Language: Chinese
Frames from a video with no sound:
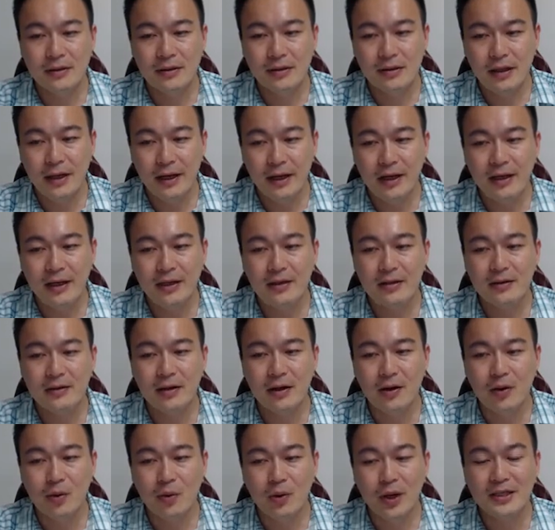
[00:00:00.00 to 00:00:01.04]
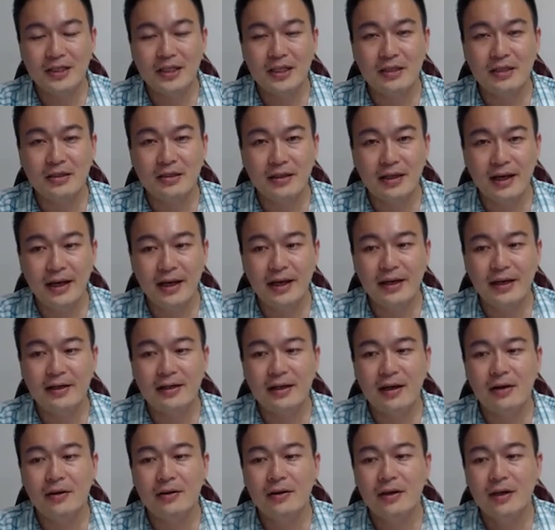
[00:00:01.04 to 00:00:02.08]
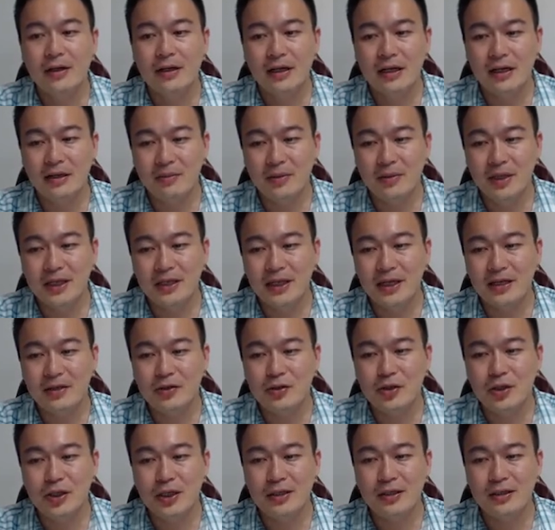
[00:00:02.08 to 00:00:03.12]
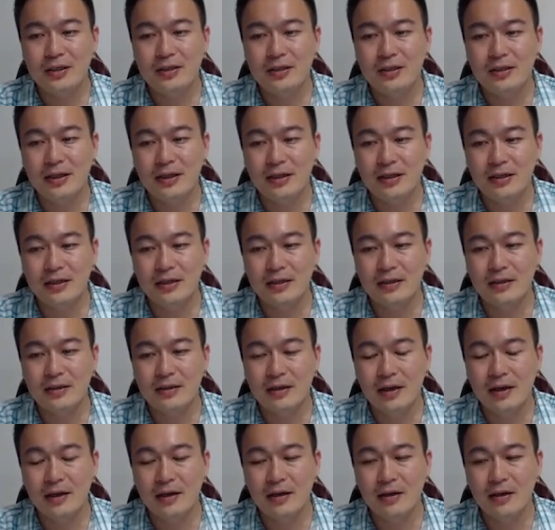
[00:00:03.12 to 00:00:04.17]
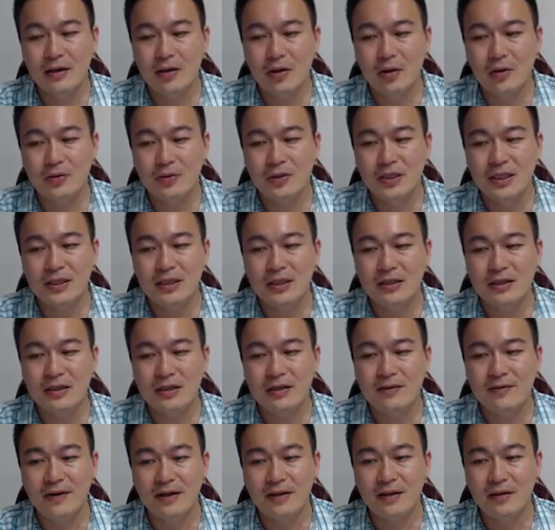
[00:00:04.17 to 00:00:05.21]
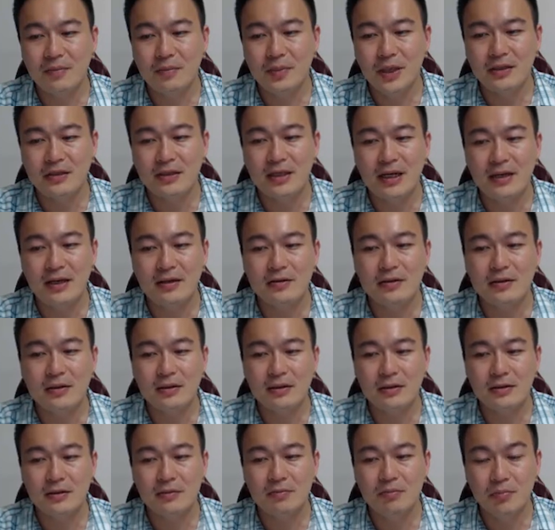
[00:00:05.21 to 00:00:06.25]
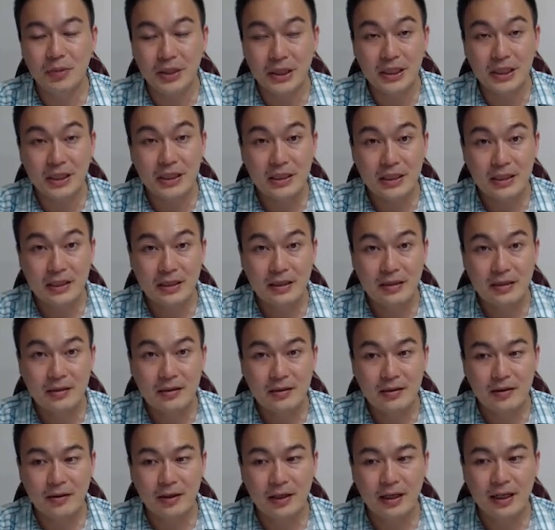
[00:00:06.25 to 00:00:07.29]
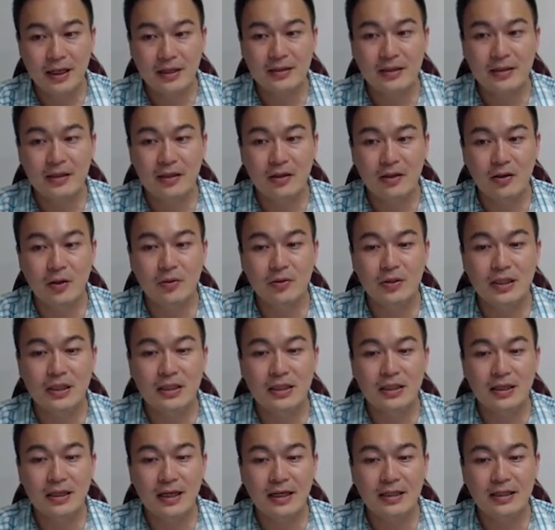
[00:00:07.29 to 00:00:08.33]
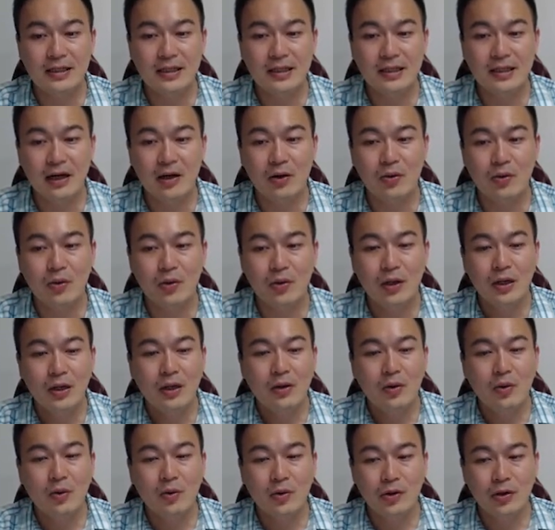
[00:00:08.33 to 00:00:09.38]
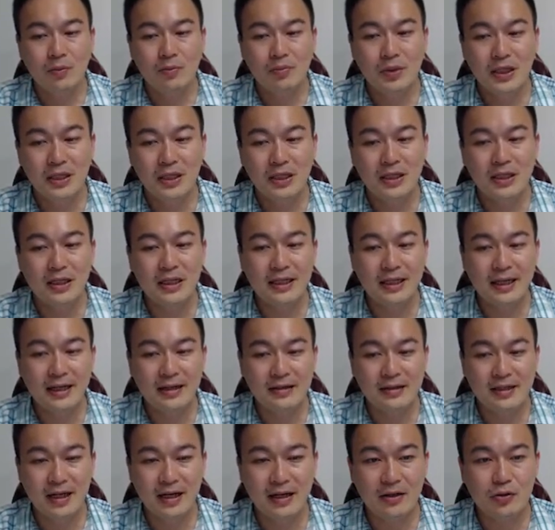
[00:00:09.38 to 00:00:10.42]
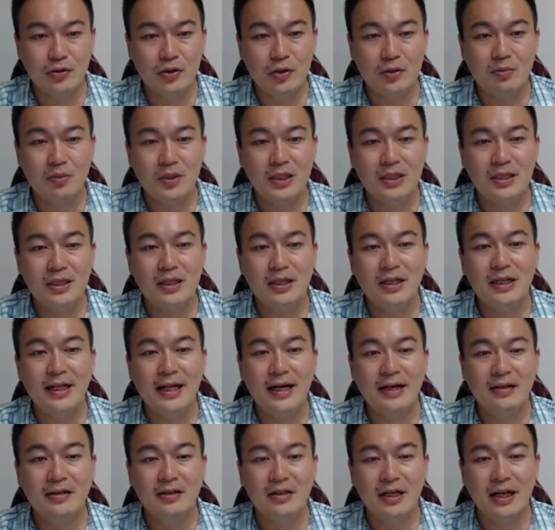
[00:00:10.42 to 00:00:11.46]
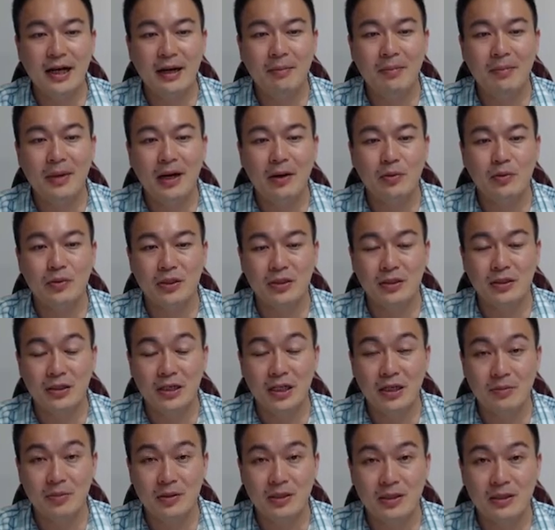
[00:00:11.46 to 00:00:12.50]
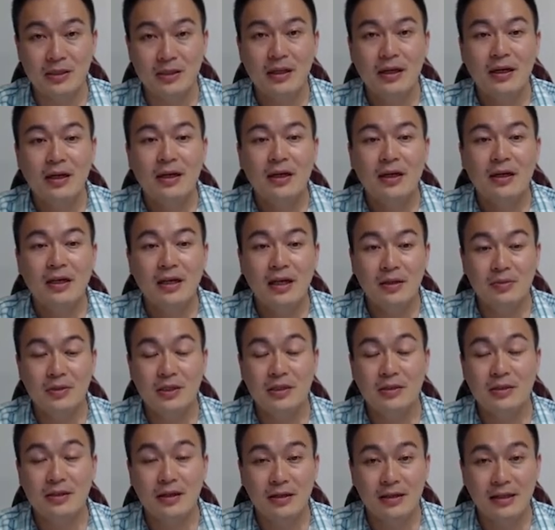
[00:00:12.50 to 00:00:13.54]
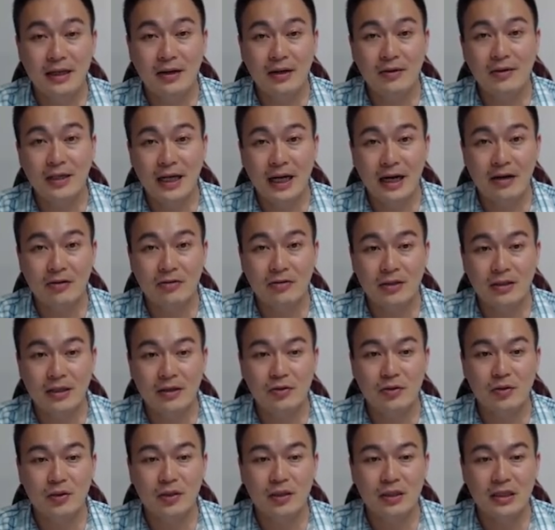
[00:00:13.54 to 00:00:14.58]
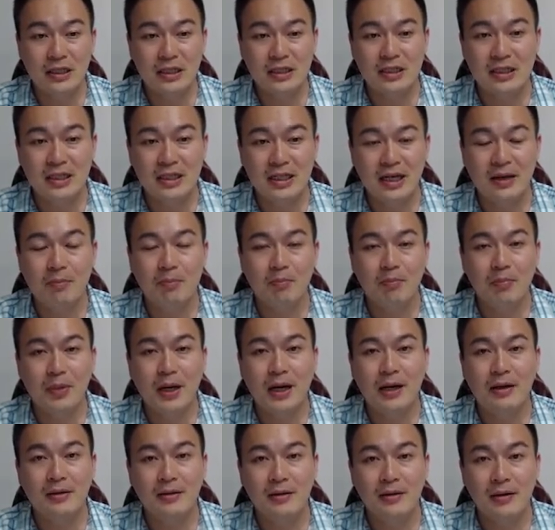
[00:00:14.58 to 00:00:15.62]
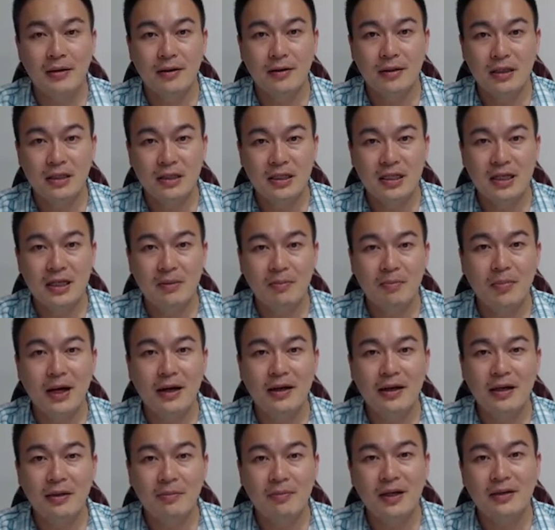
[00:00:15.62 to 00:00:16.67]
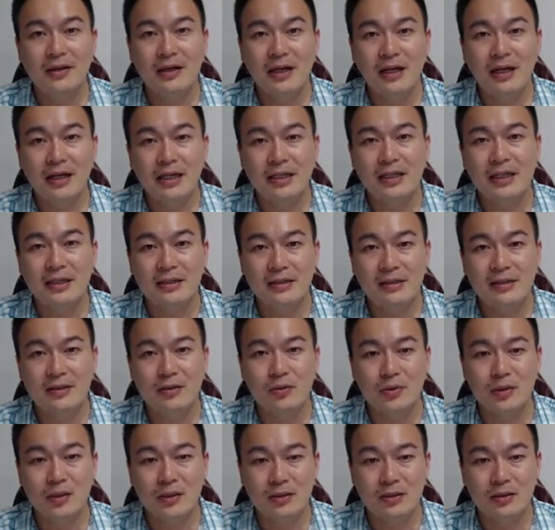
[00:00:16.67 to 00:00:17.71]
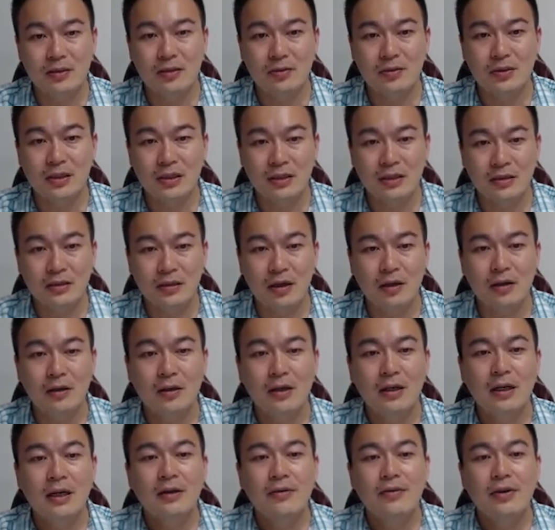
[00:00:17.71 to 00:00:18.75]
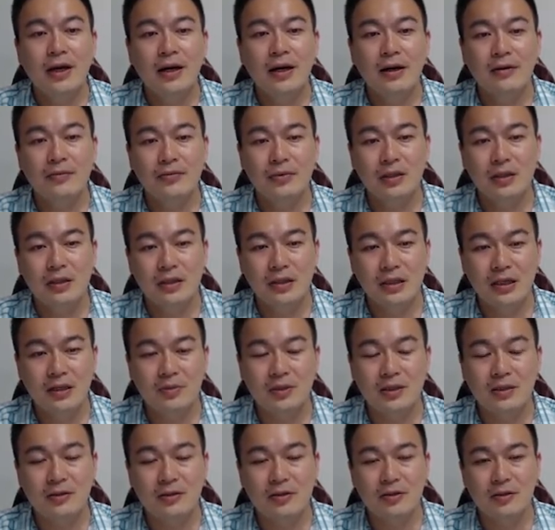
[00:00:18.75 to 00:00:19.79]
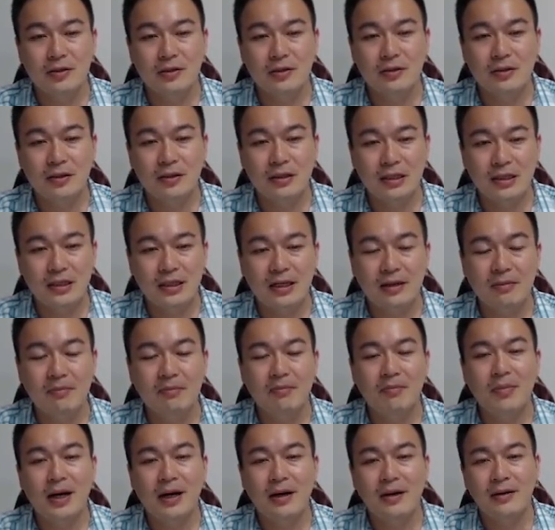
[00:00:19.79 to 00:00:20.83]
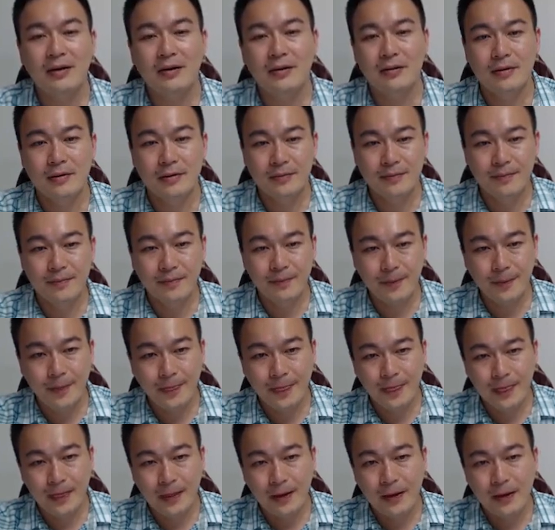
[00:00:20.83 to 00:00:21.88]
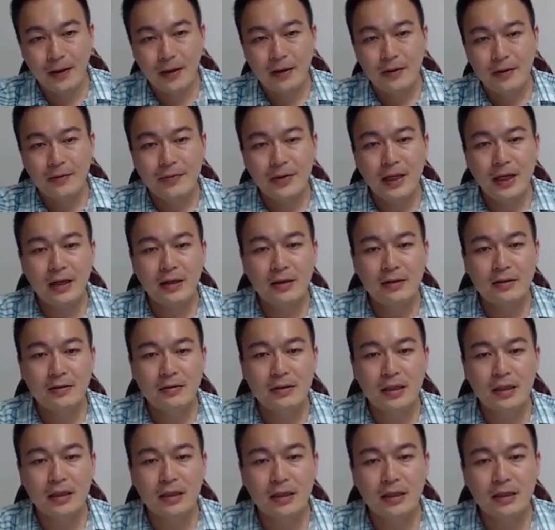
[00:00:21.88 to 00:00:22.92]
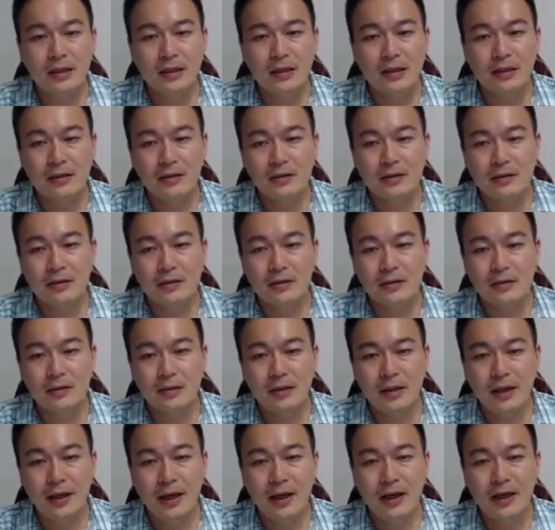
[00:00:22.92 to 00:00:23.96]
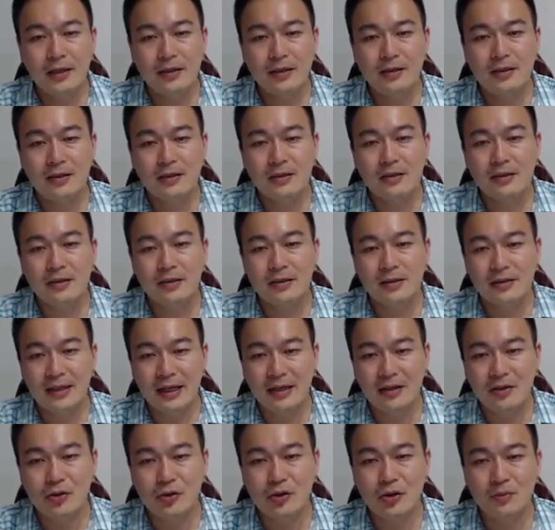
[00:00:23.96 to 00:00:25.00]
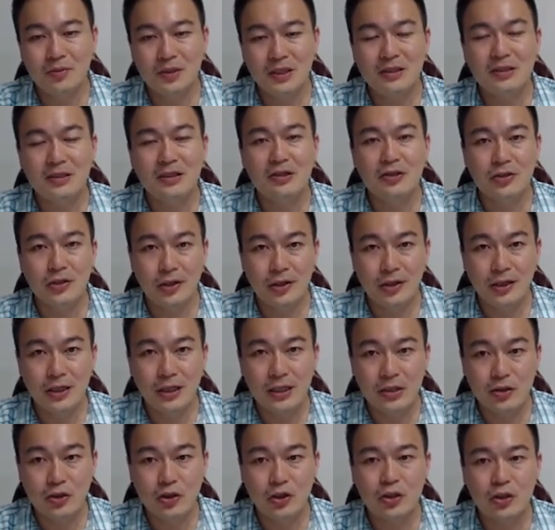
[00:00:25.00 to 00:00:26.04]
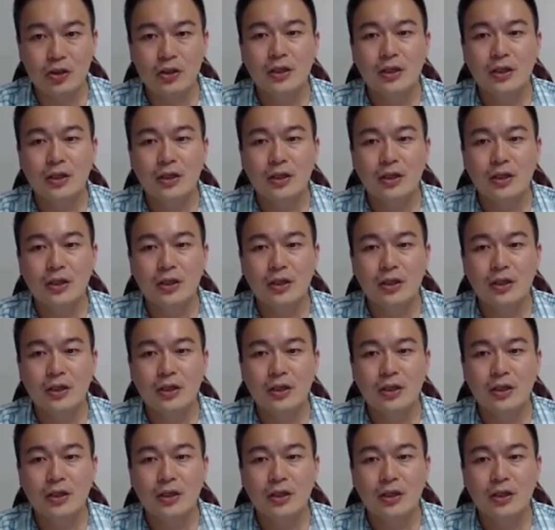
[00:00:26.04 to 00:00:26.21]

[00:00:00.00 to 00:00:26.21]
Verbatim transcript: a 啊，外径是 a，然后里面那一圈那个呃空心的地方的边长是 b，OK，它是一个空心的杆件，然后我我用 P 的力量加上去，P 的力量是两百五十 kips。kips 这个单位大家要知道就是一千磅，好，一千磅一磅等于零点四五四公斤，哈，那 kips 就是一千磅。那呃，A 是十三 inch，B 是十二 inch，